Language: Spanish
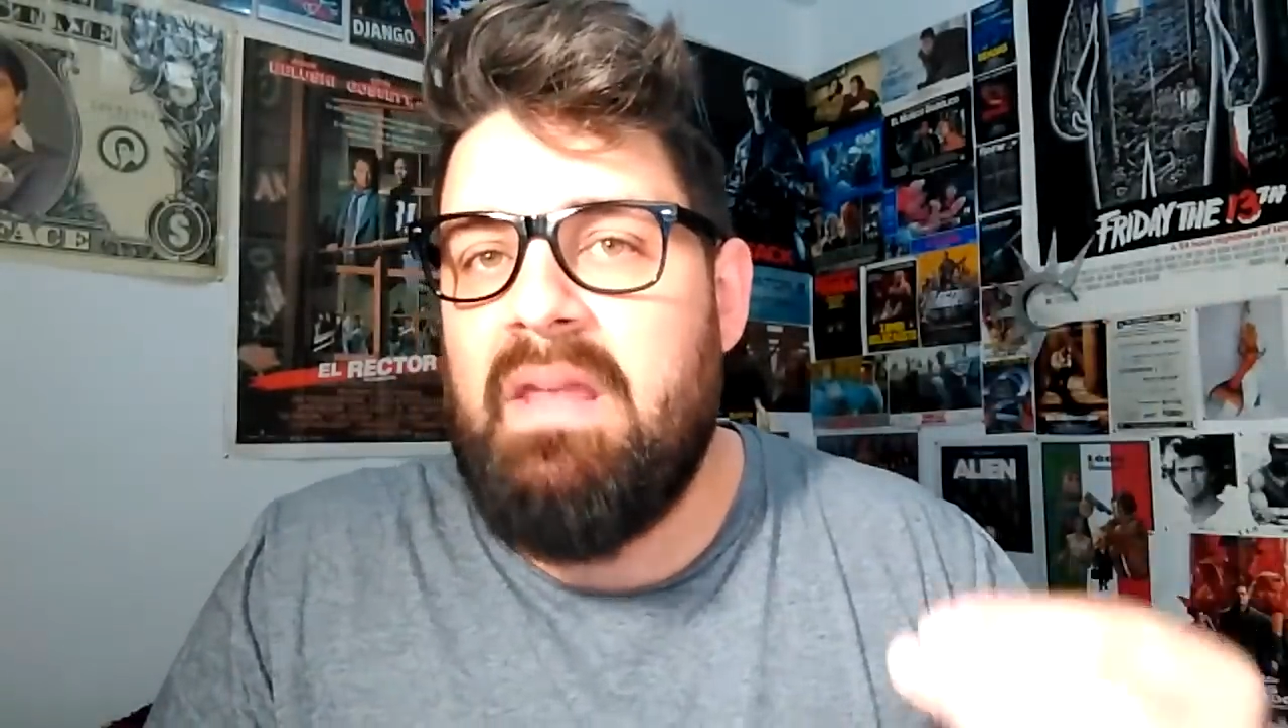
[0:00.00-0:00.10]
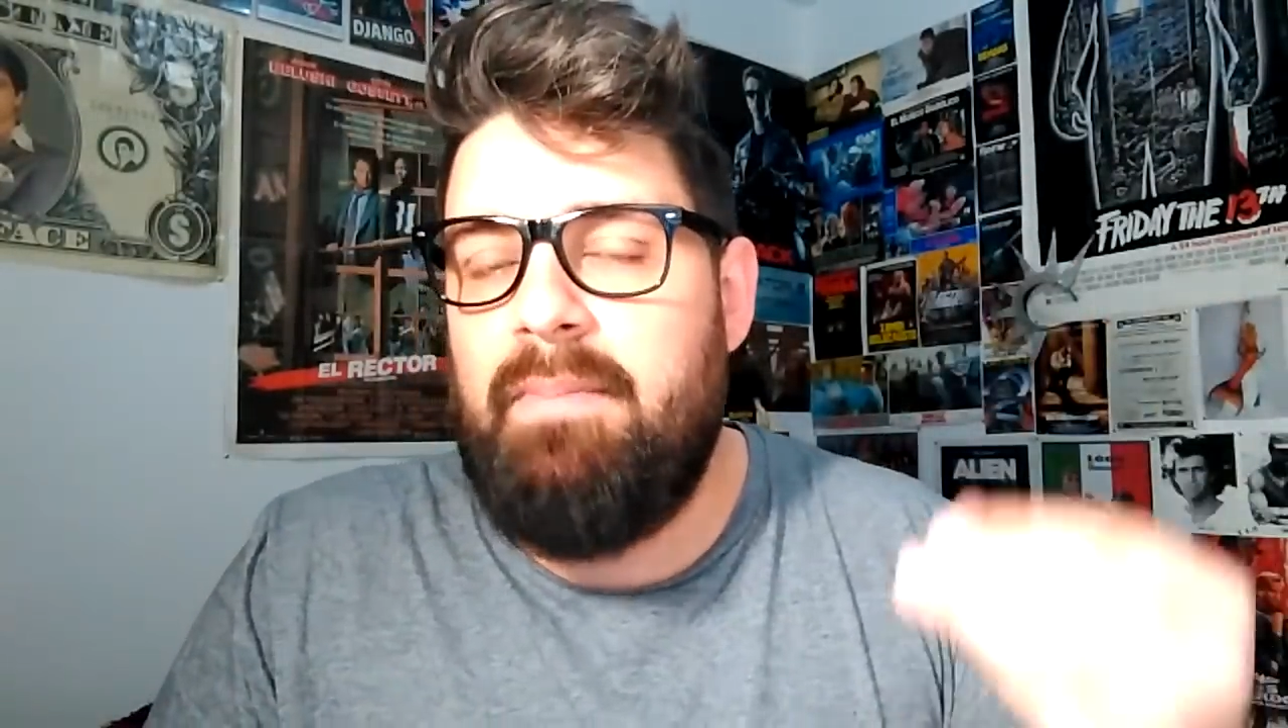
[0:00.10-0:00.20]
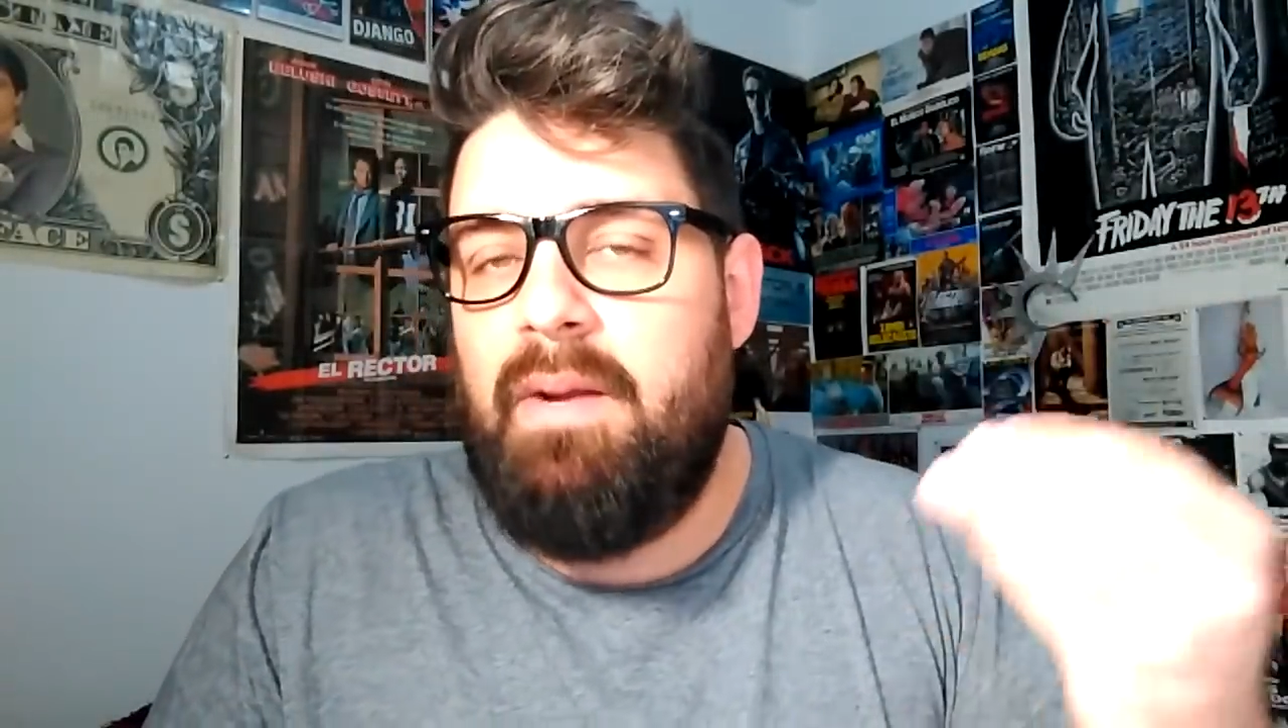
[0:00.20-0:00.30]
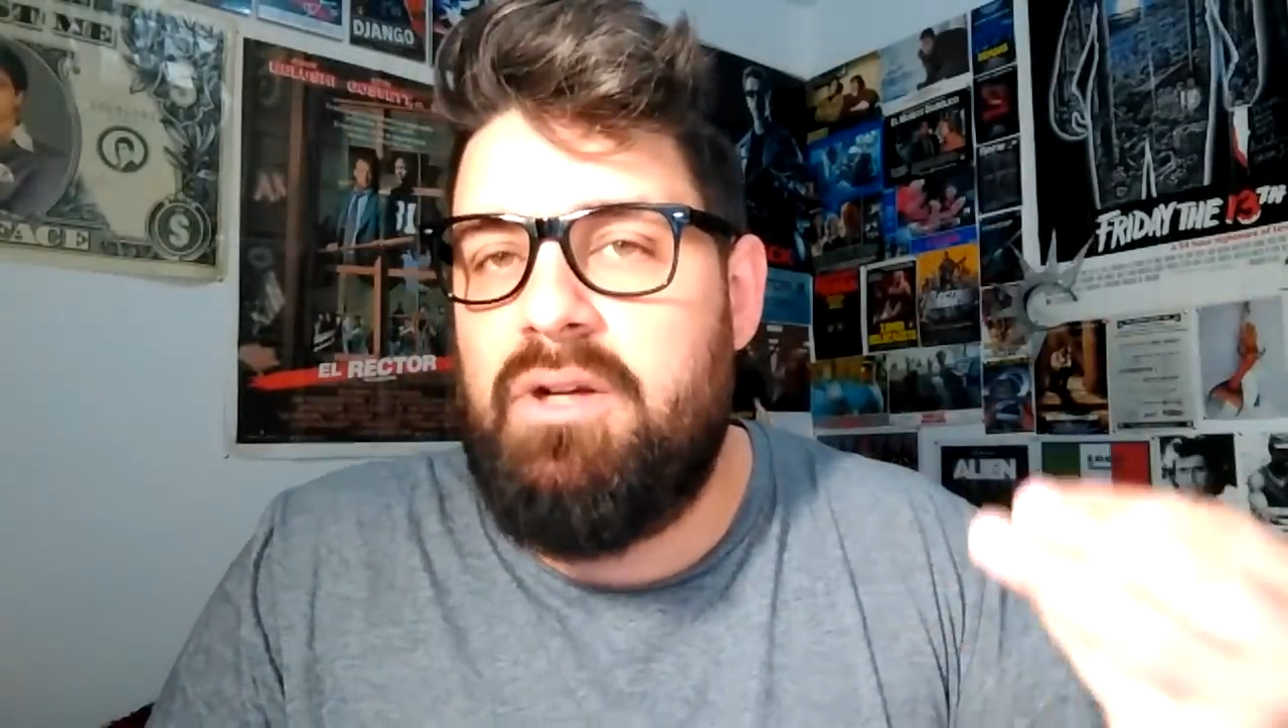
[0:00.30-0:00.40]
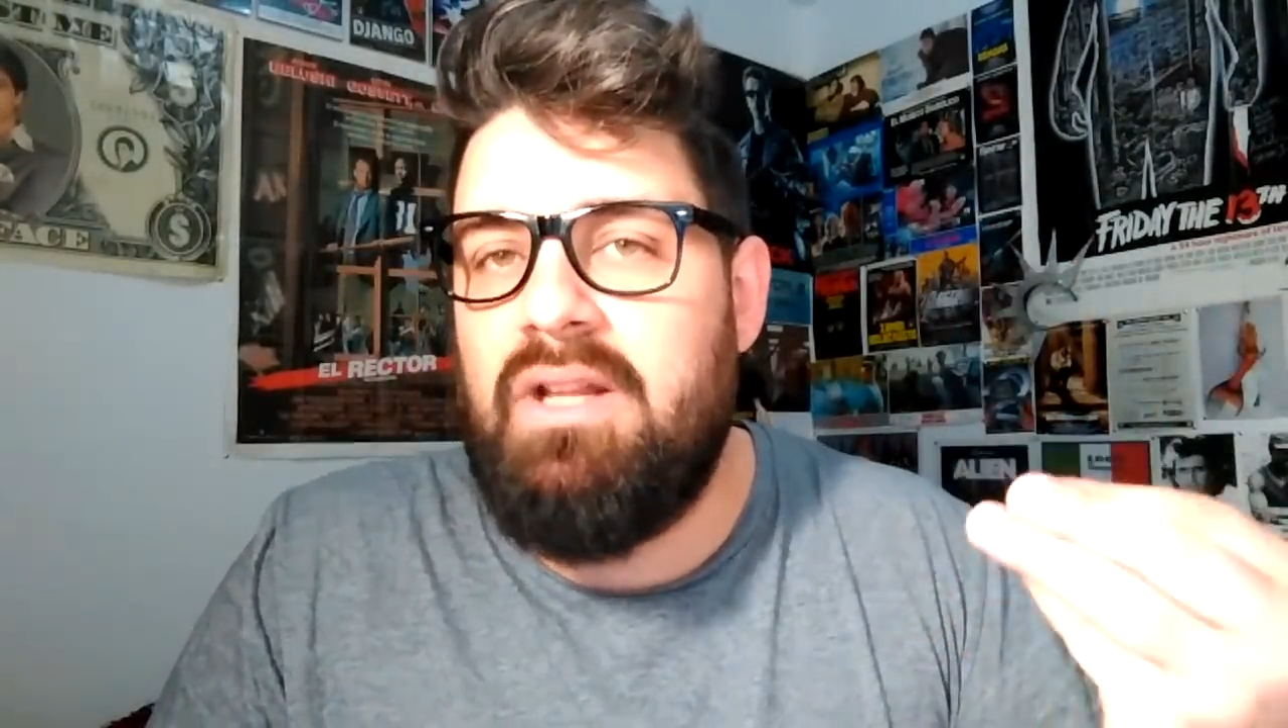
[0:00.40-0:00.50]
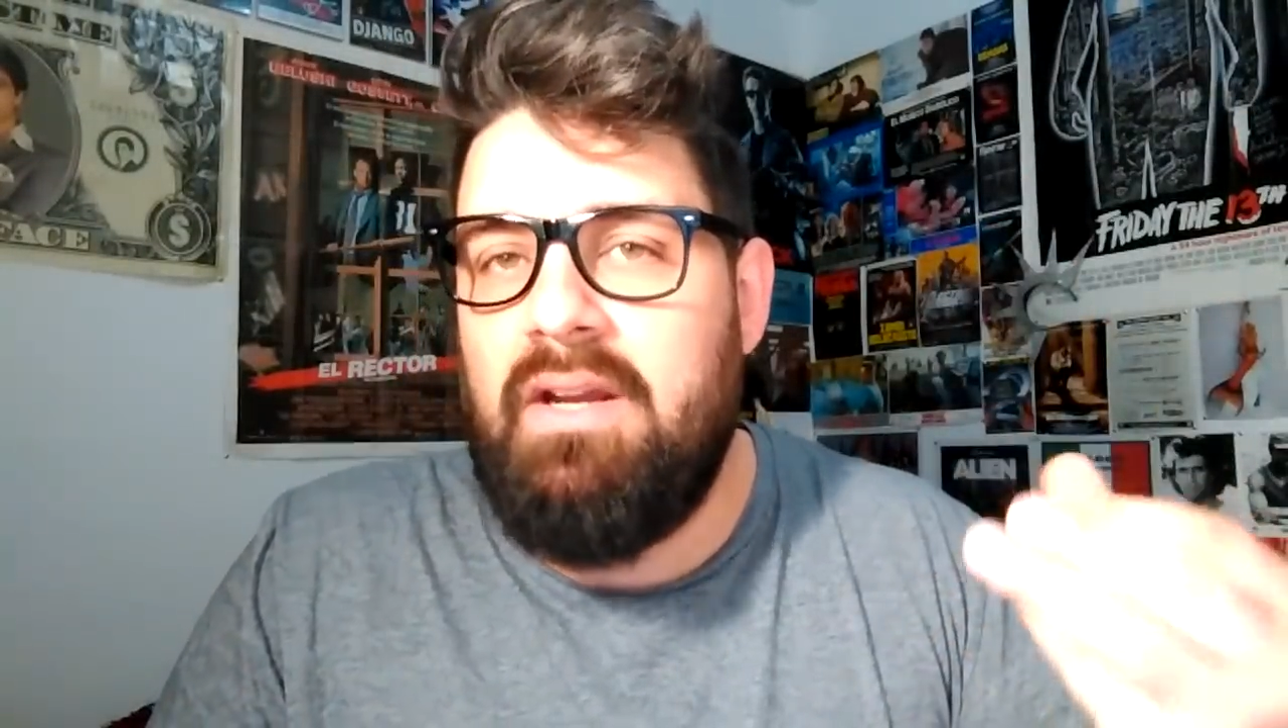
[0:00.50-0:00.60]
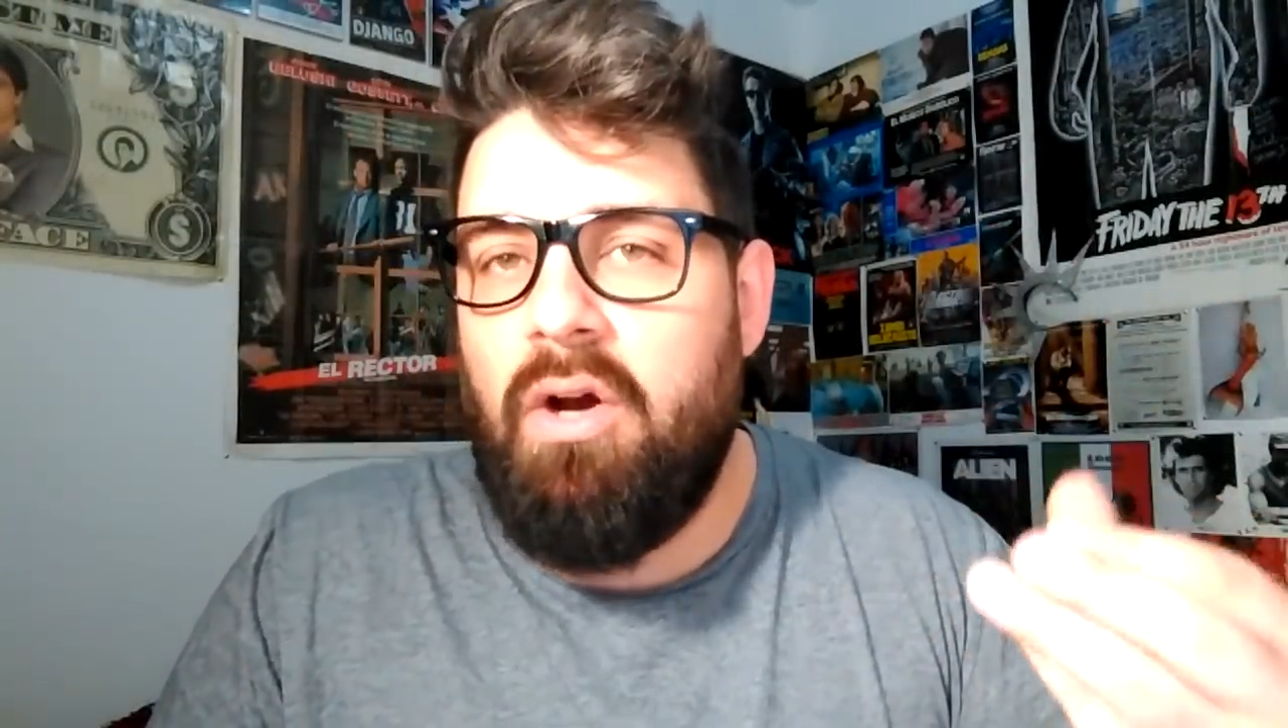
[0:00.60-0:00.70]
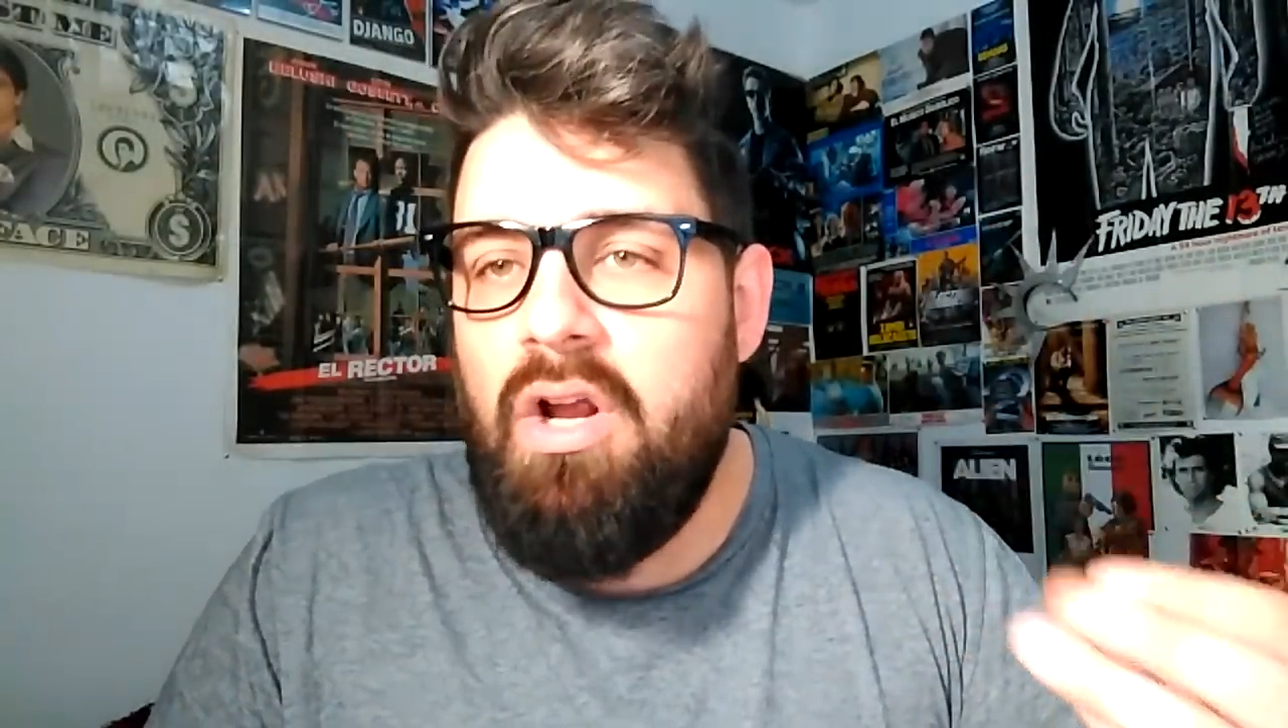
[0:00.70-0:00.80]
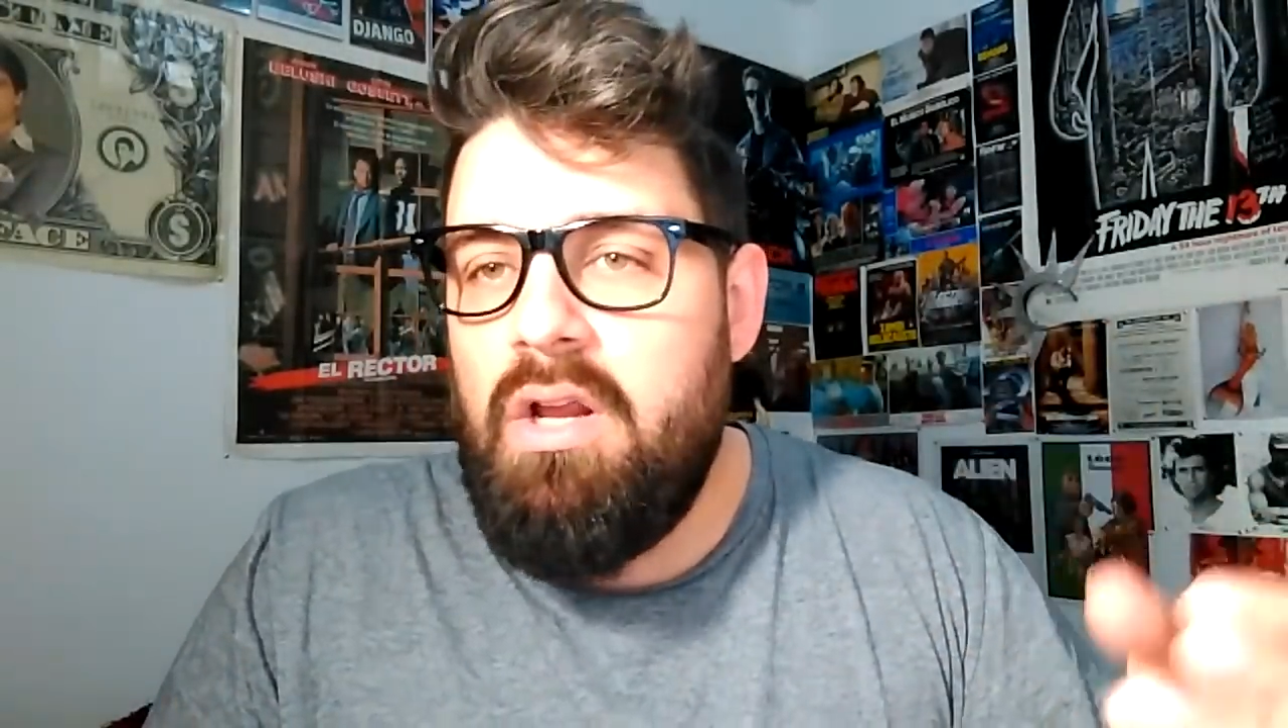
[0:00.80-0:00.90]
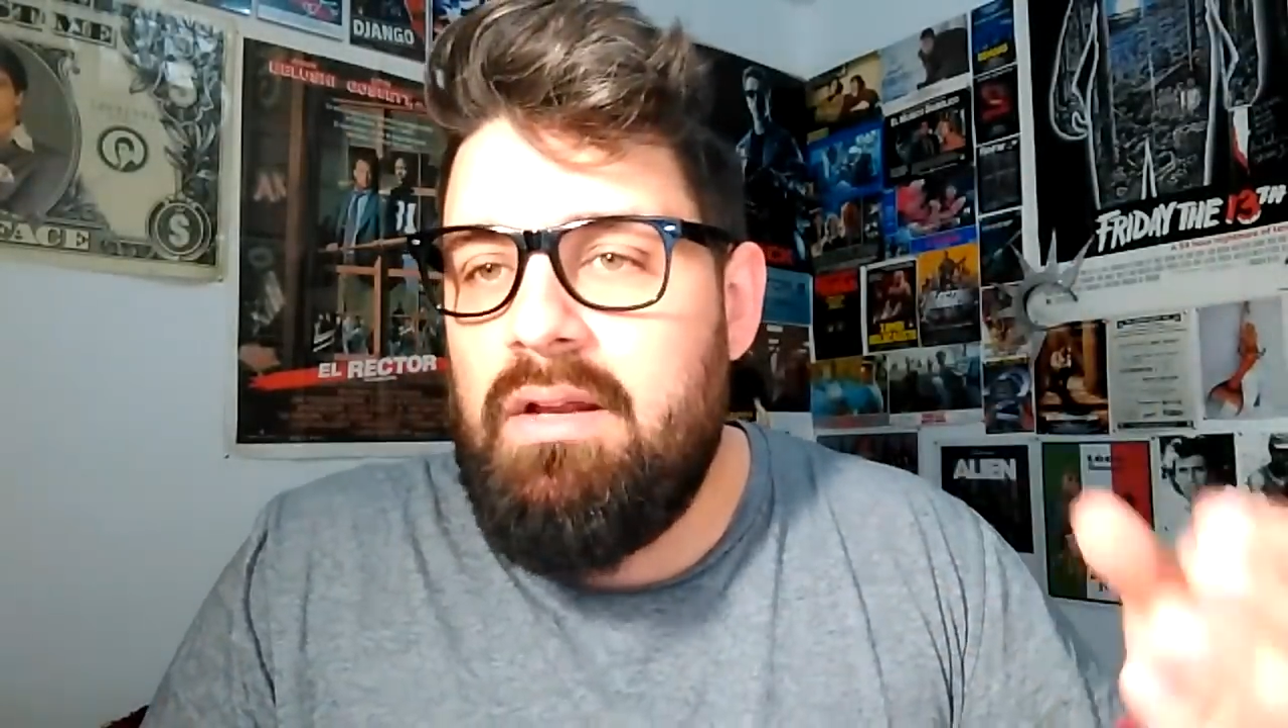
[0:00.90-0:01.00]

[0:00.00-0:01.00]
Pero por eso digo,